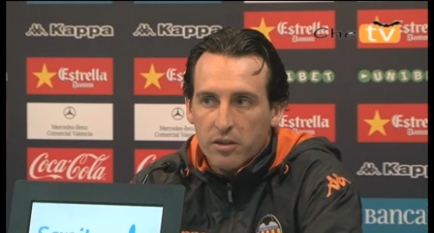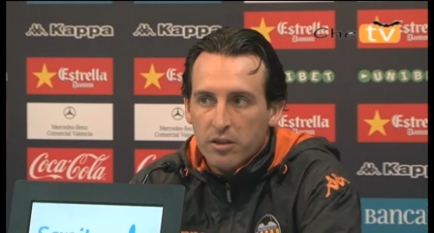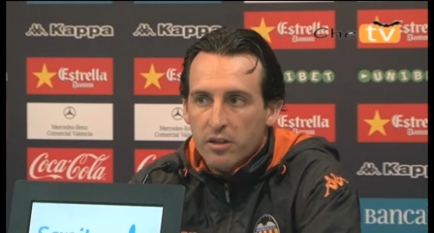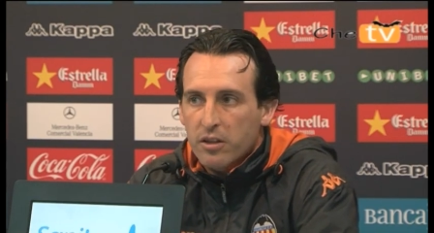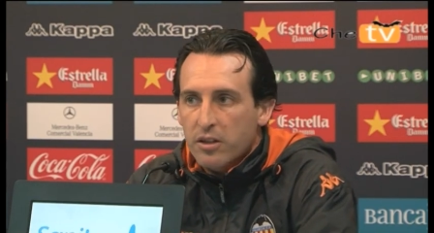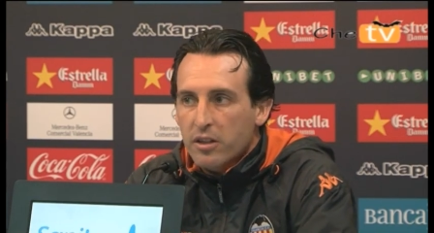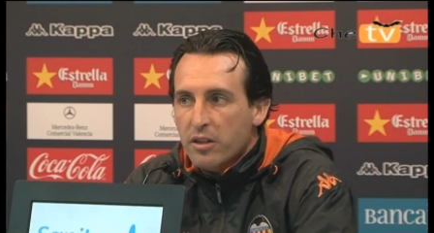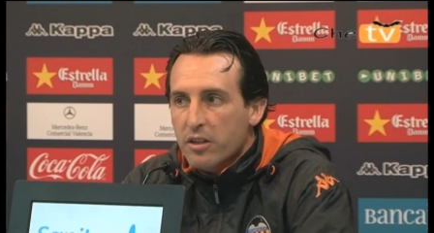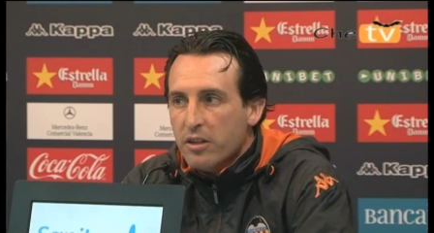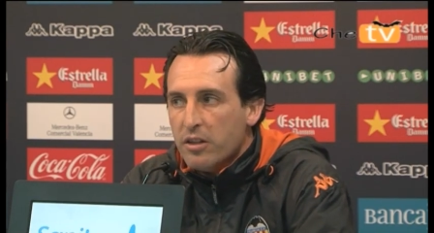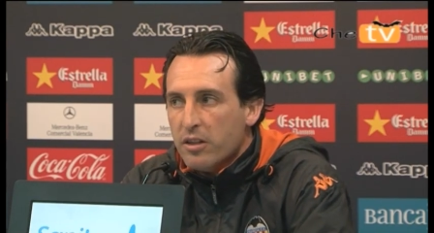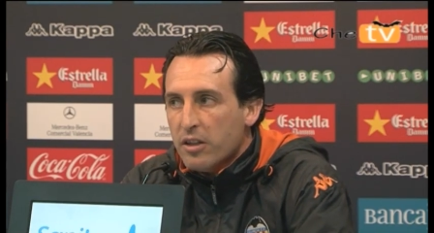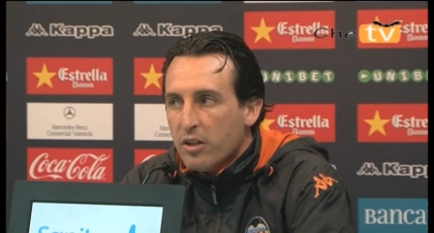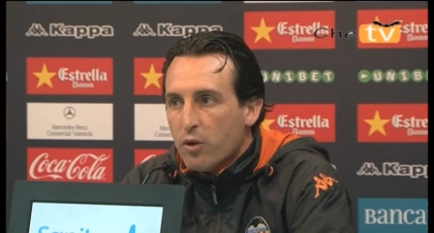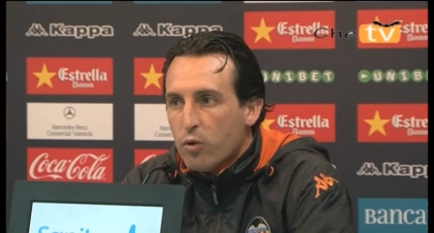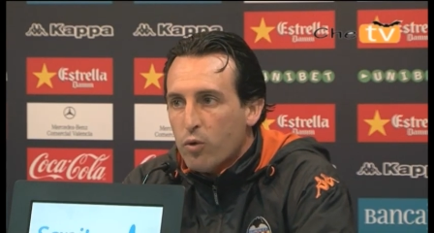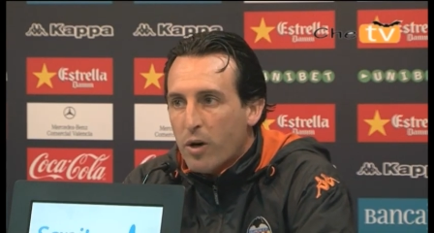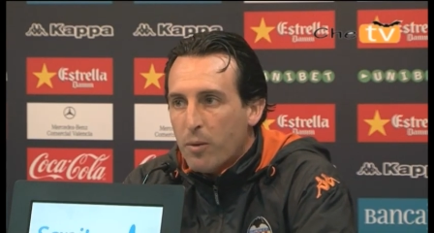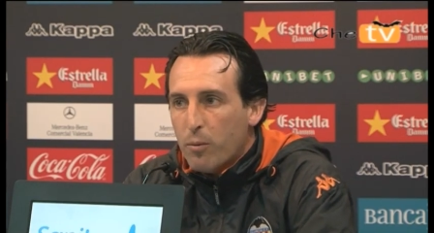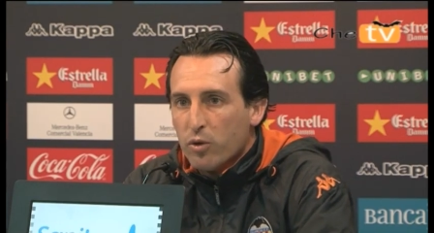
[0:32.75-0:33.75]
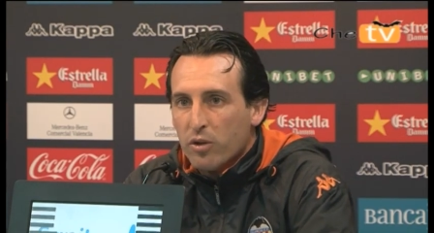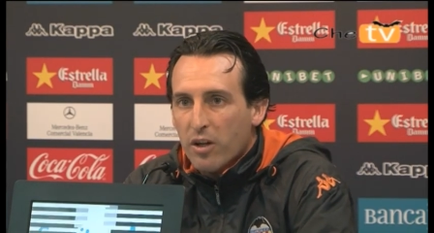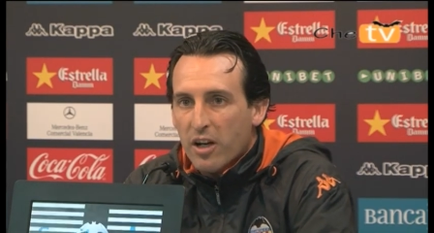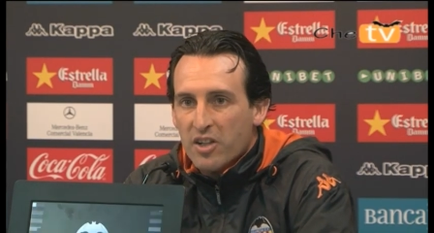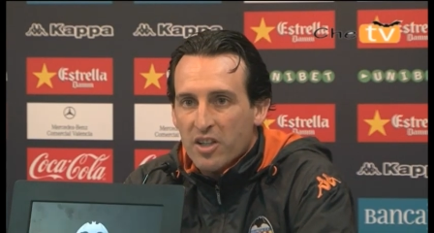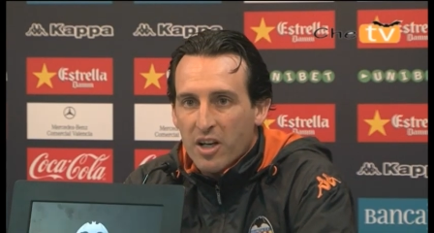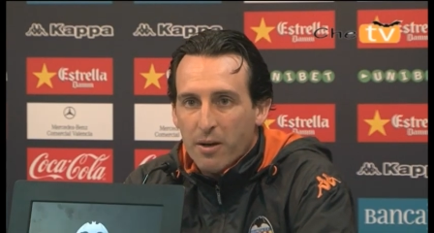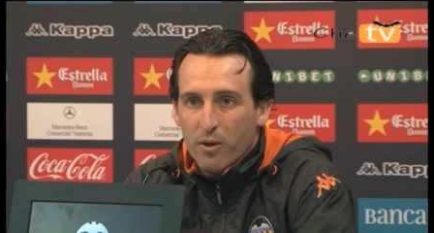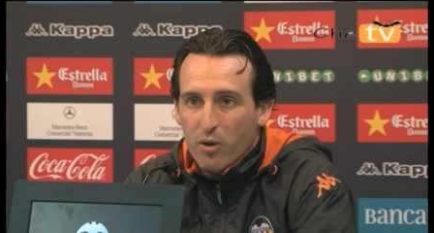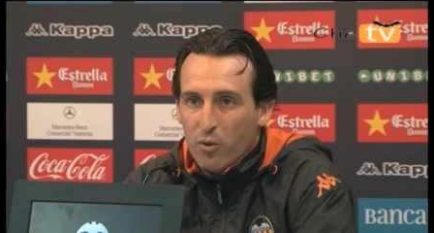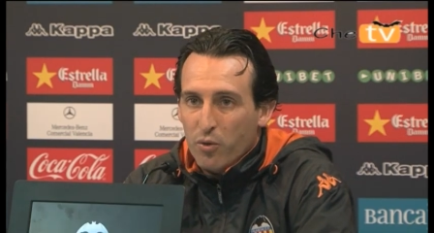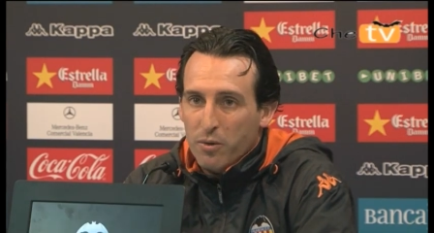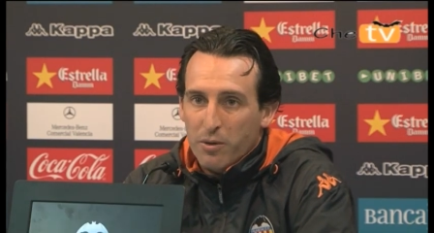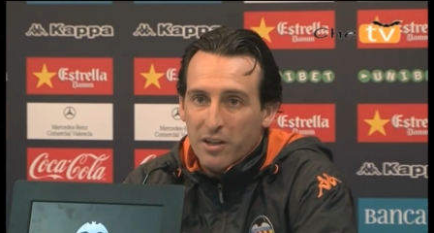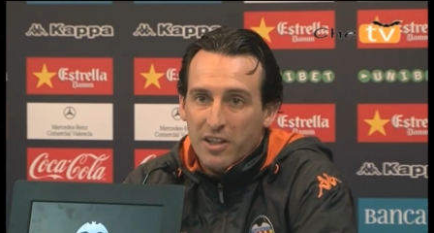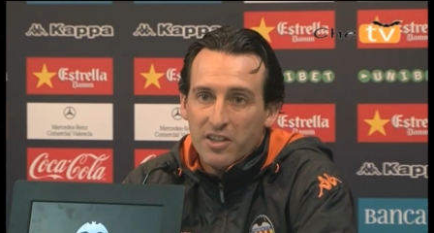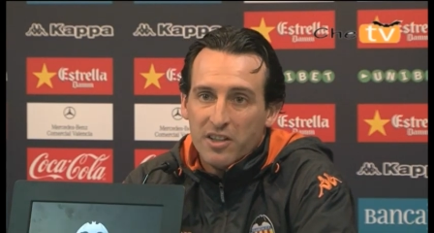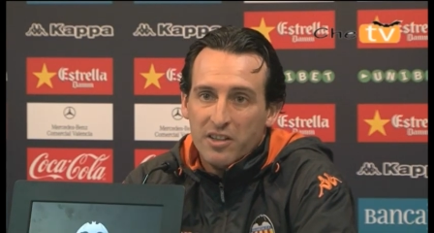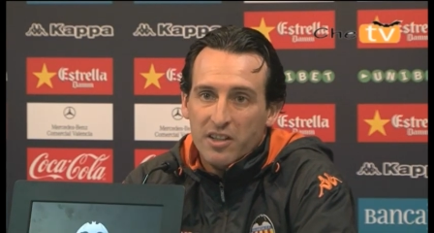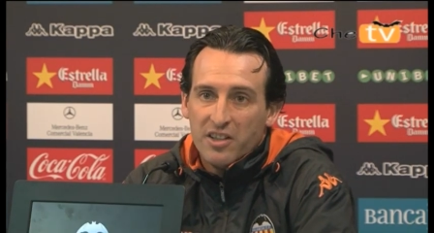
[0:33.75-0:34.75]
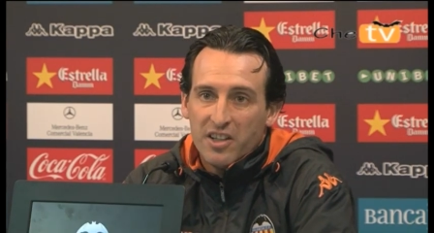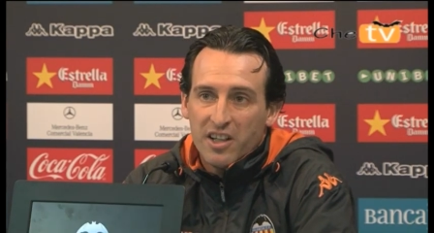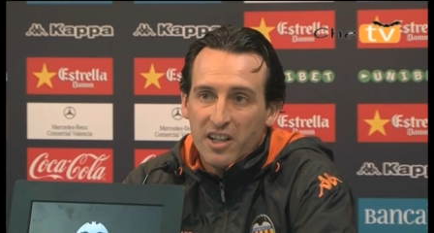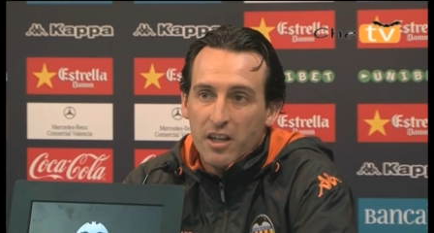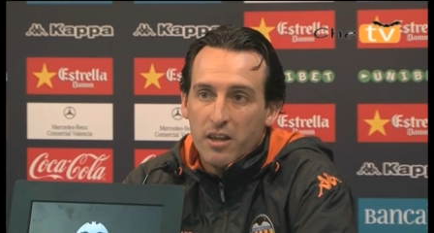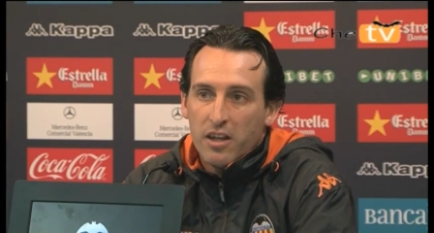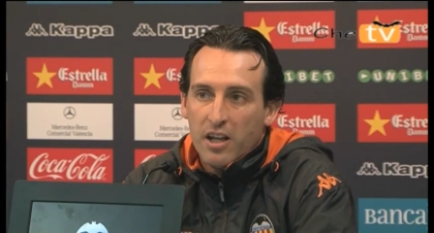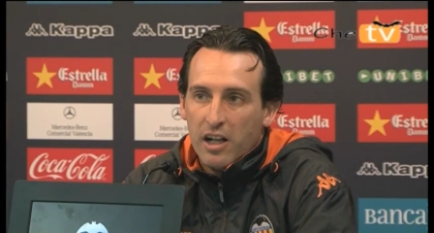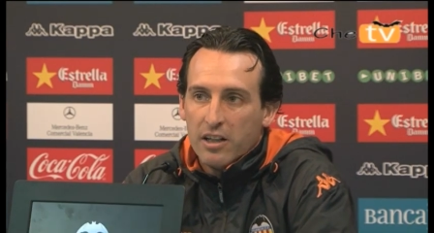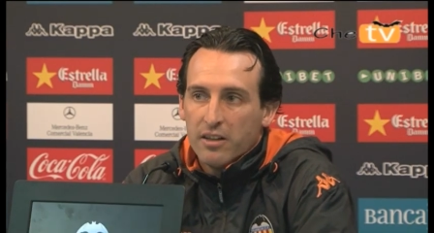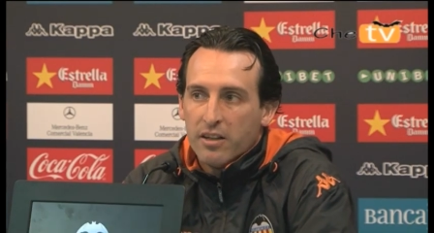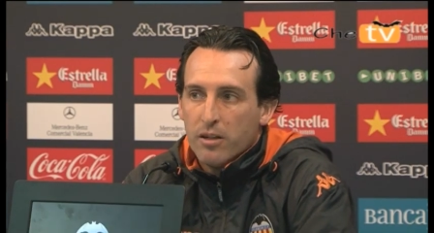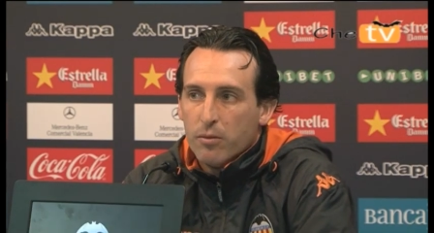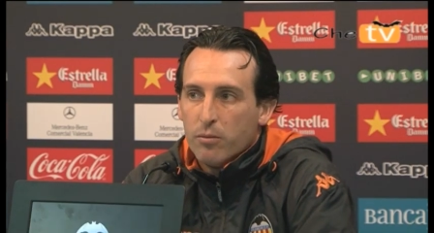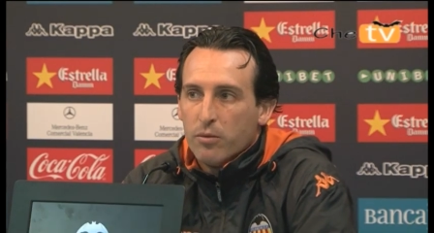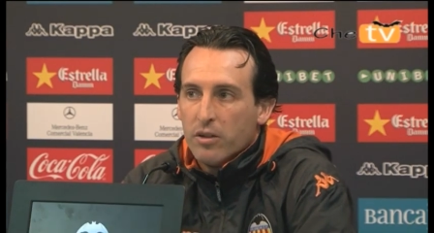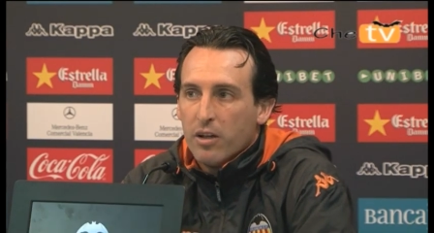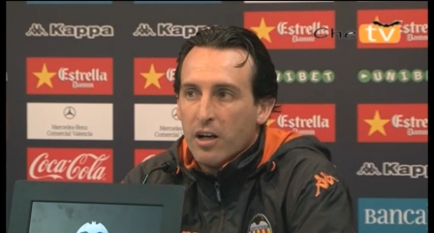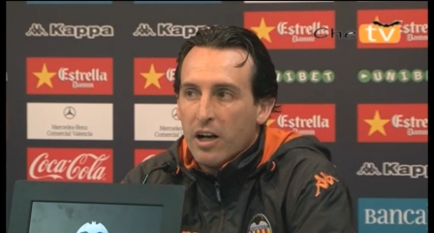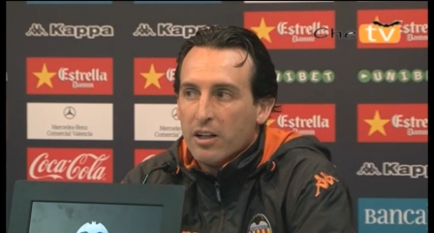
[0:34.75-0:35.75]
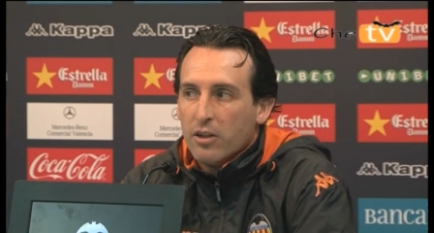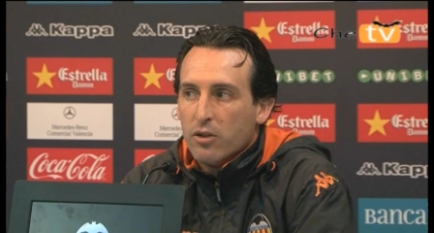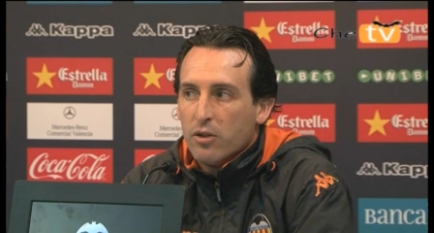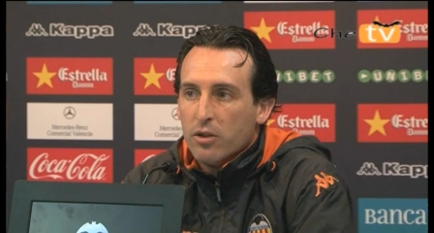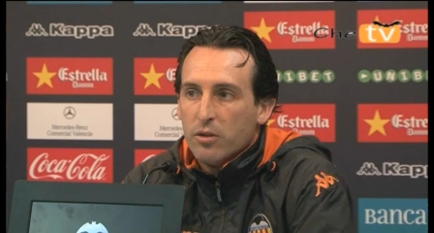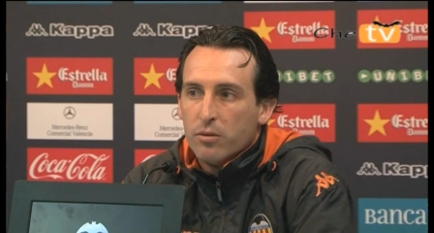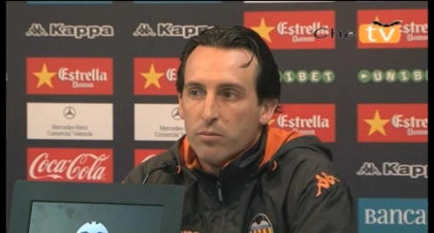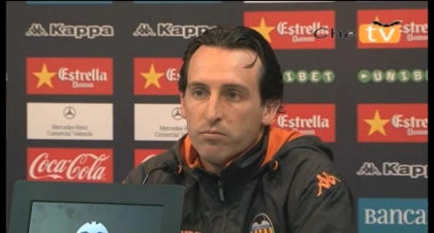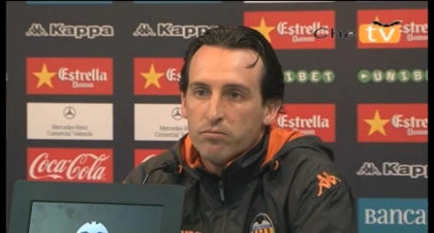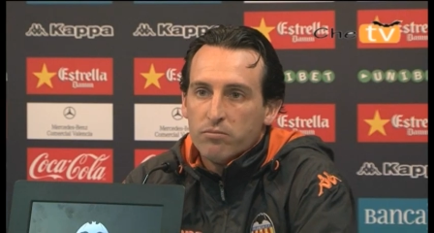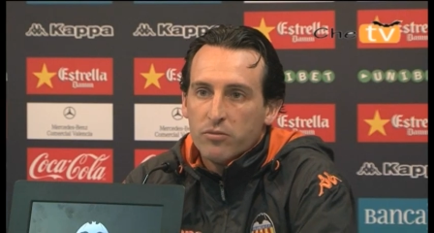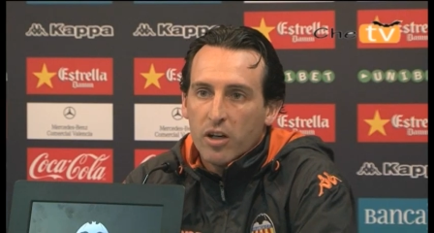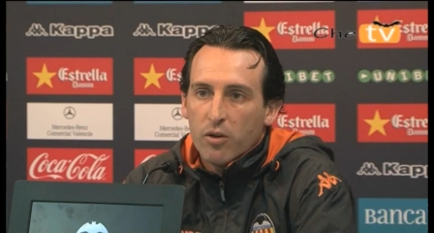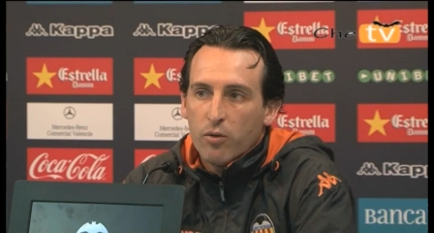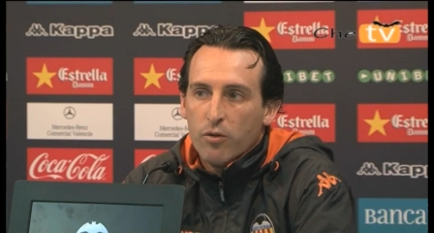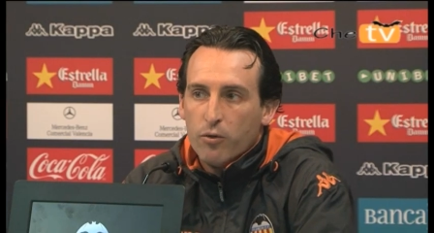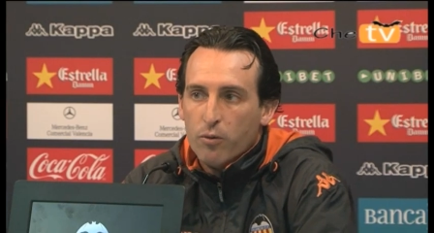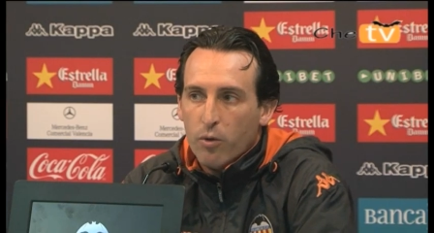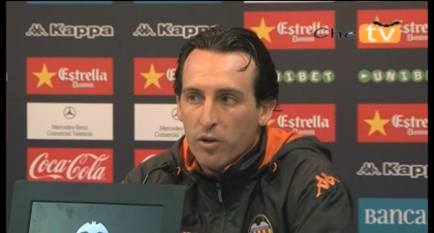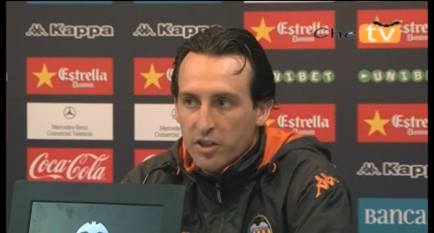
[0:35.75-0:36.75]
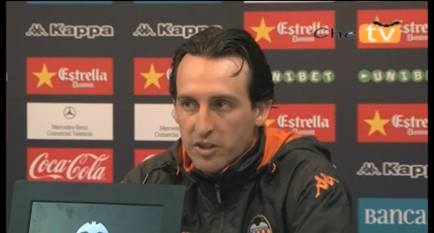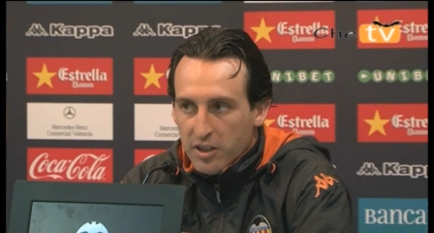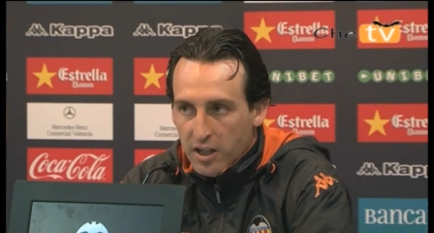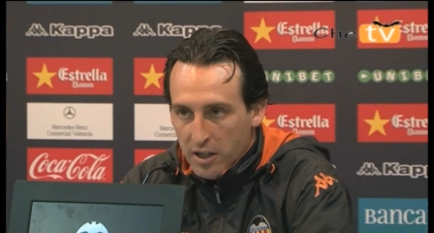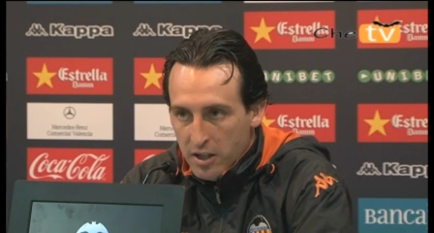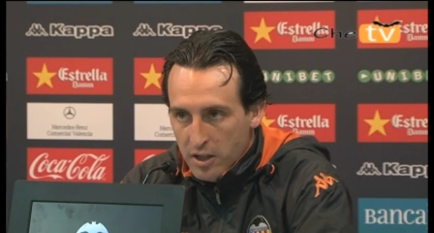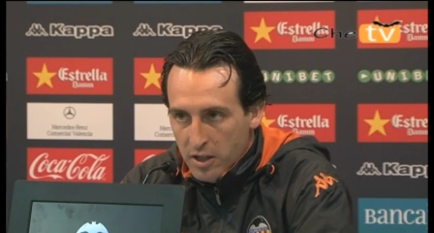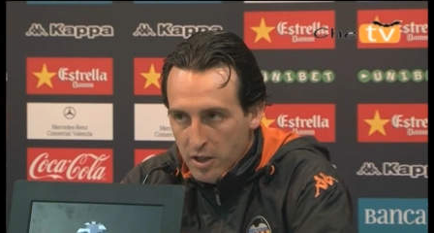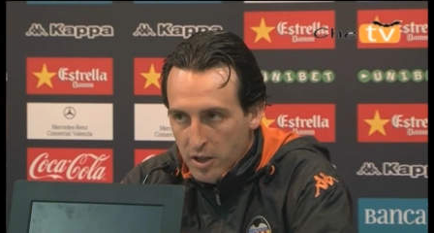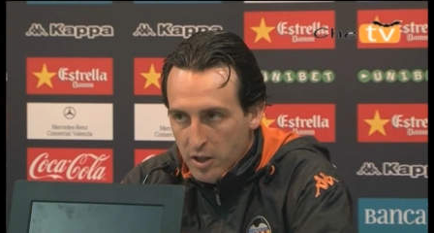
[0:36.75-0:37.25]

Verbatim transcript: y, jugamos otra vez sábado a un nivel de exigencia alta y, alto y, algún futbolista